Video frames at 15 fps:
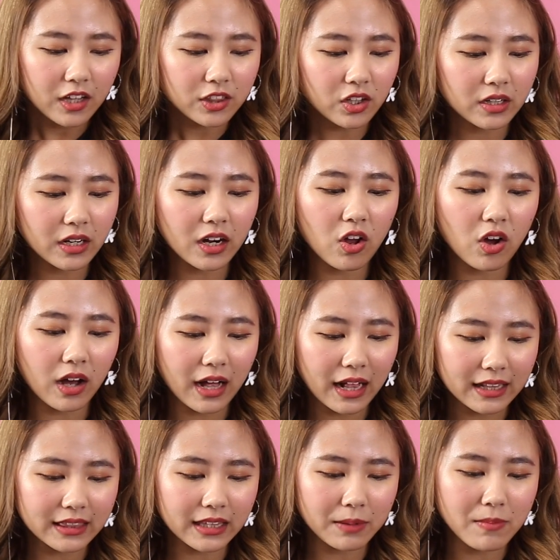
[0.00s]
Toner
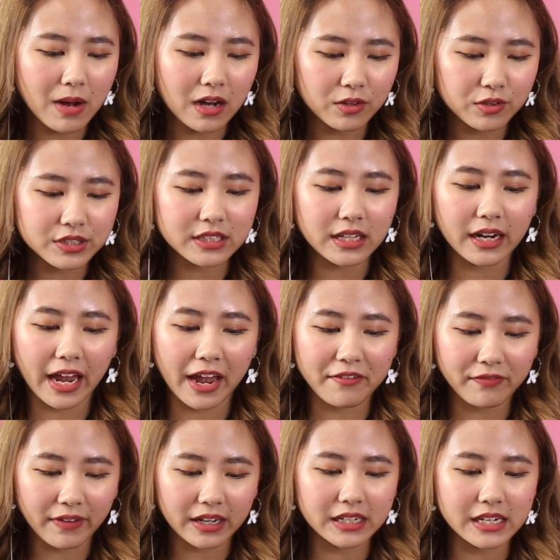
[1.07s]
lokal terbagus
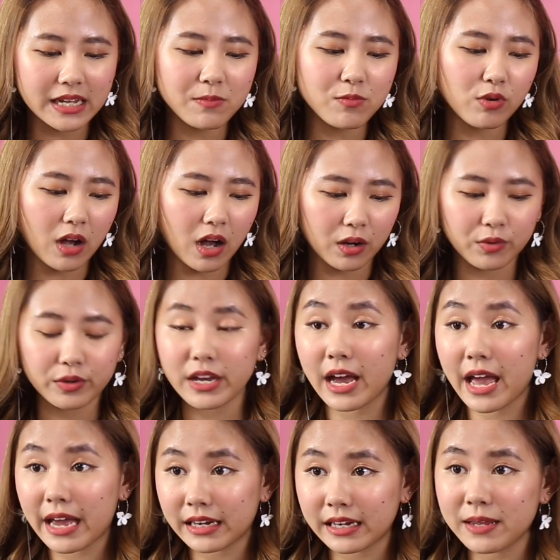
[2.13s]
terngefek di mukaku
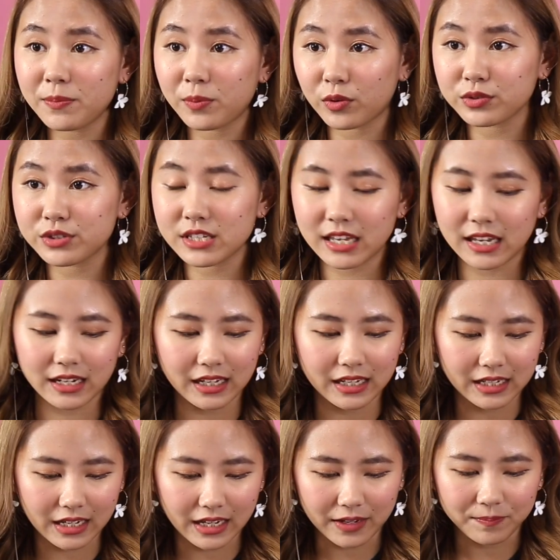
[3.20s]
yang acne prone skin
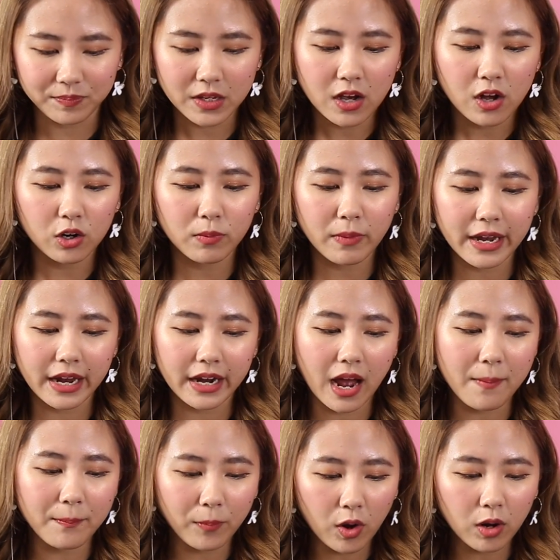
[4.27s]
ini. Lumayan
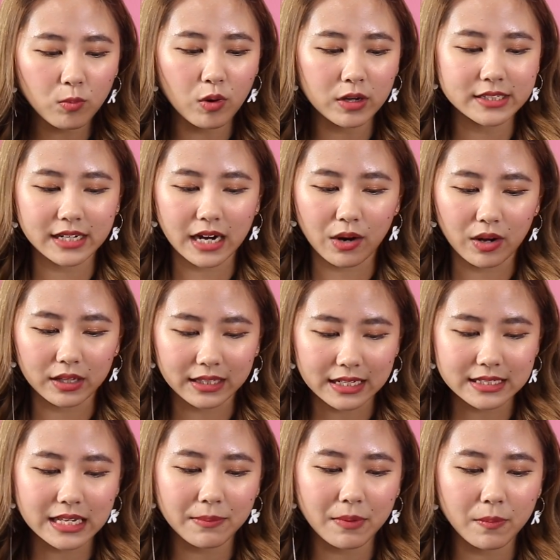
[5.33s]
nampol buat
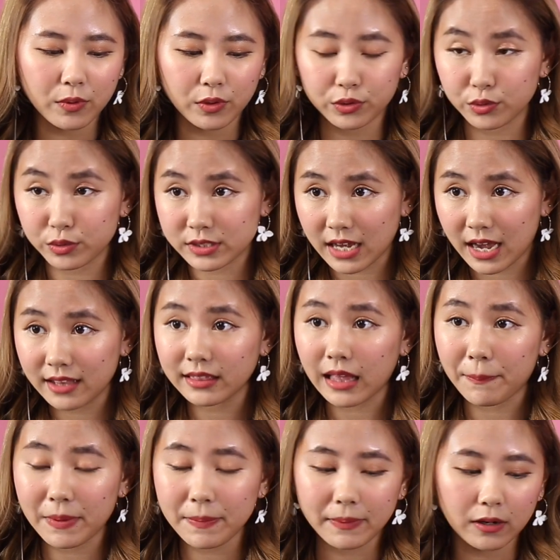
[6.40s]
jerawatan sama beruntusan,
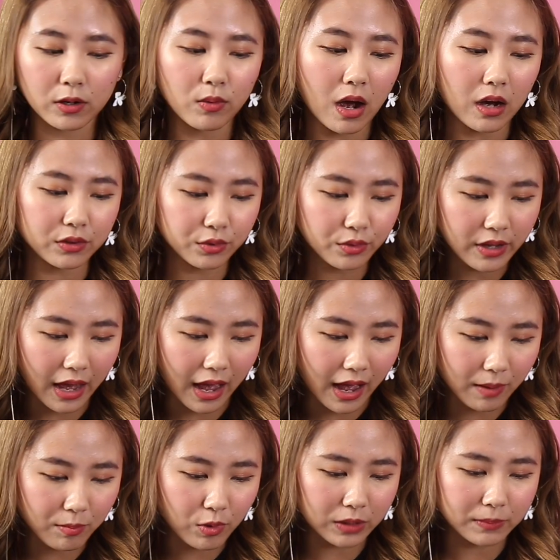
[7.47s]
tapi perlu waktu
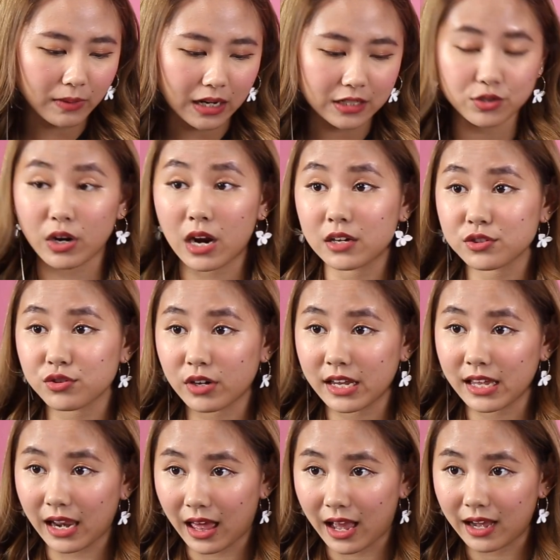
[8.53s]
ya buat berangsur-angsur
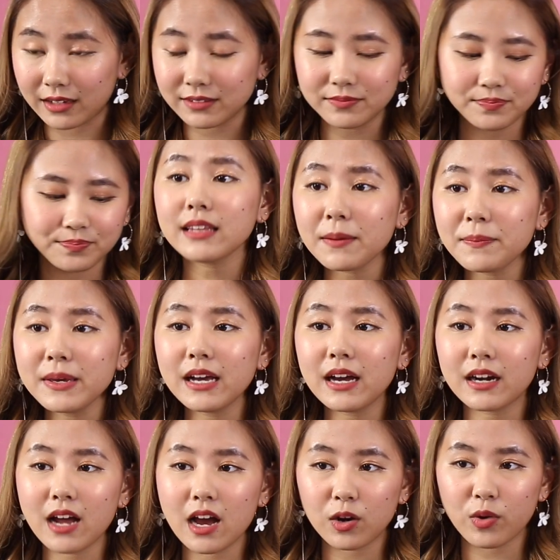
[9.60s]
hilang. Tapi
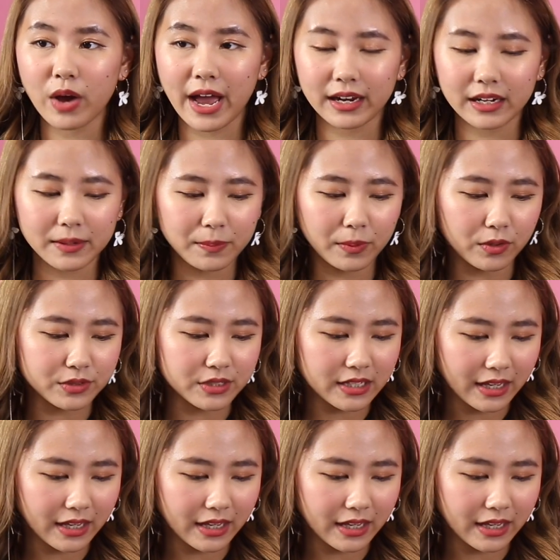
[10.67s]
karena aku acne prone